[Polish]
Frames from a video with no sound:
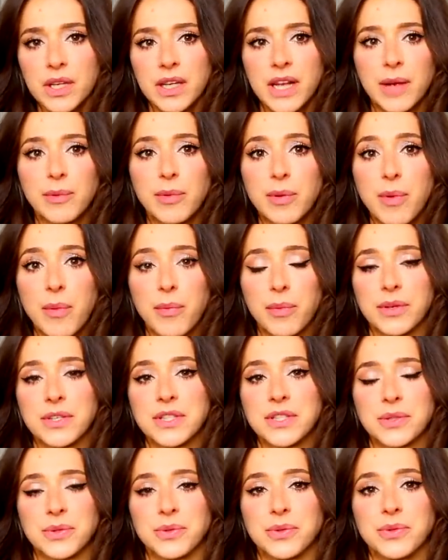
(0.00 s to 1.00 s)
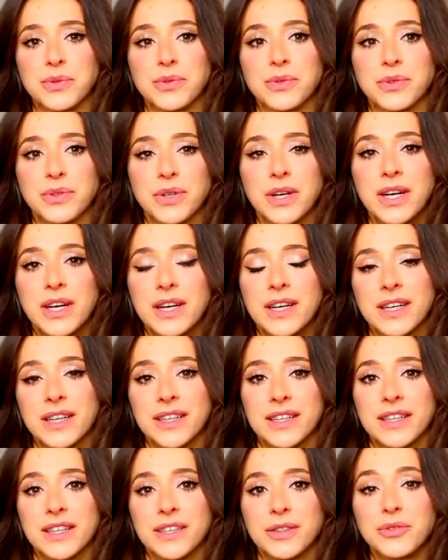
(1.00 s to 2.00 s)
jakby po prostu
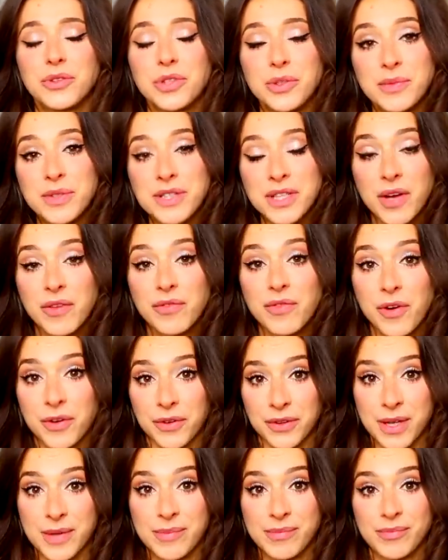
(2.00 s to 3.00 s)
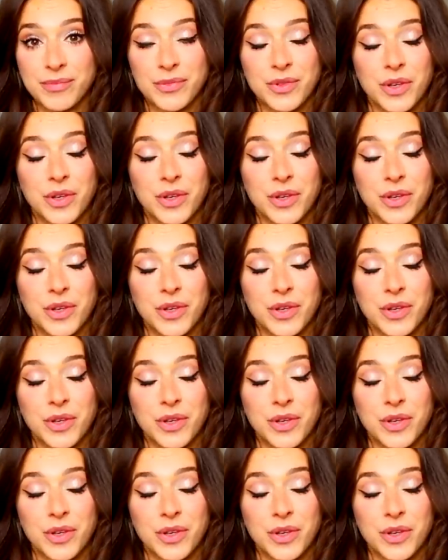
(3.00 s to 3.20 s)
e, dużym dyskomfortem,